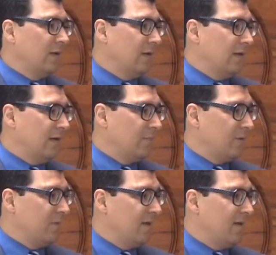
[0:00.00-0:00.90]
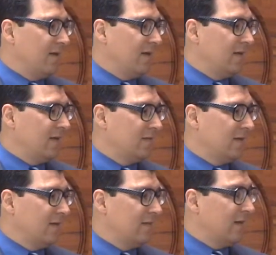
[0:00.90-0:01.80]
Eh, la primera de
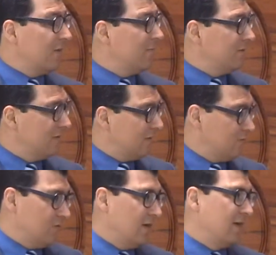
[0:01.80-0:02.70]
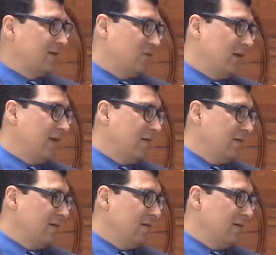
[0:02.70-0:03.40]
ellas es la capacitación electoral.